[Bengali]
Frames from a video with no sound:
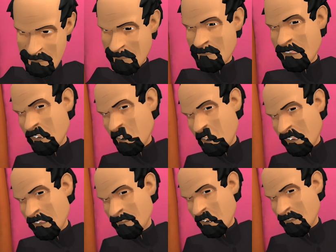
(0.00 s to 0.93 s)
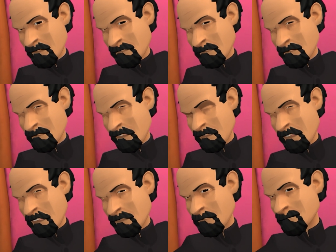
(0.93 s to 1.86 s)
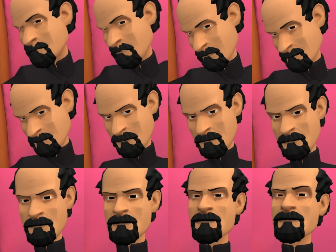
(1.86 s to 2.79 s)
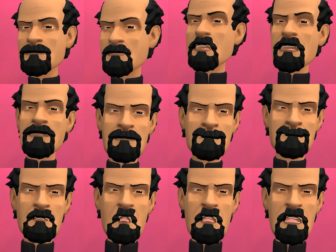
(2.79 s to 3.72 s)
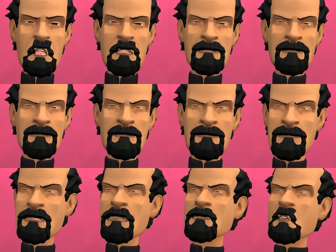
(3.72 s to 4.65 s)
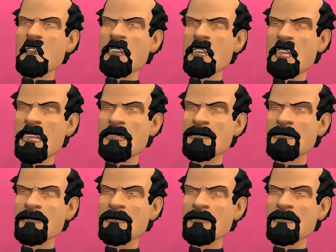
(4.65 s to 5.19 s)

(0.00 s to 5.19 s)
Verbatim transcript: এই করি ম্যাই কোথায় গেলা এমনি খায় আসি নাই খিদা লাগছে